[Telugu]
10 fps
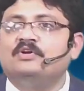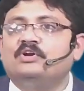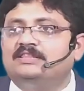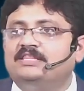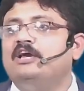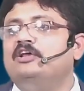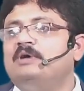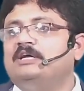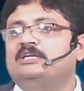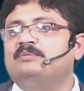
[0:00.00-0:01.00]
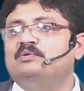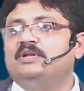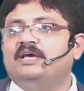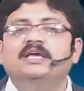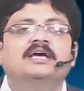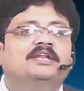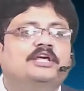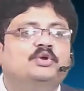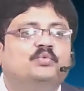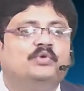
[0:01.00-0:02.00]
అంతవరకు అధ్యాయాలు మాత్రమే ఉన్నాయి
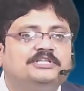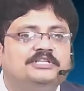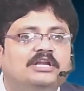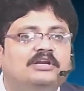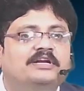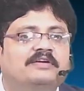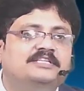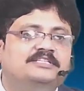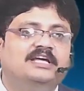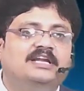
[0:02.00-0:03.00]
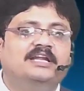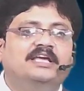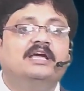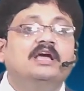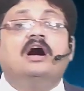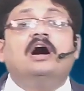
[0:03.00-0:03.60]
నేను వచనాలను డివైడ్ చేయాలని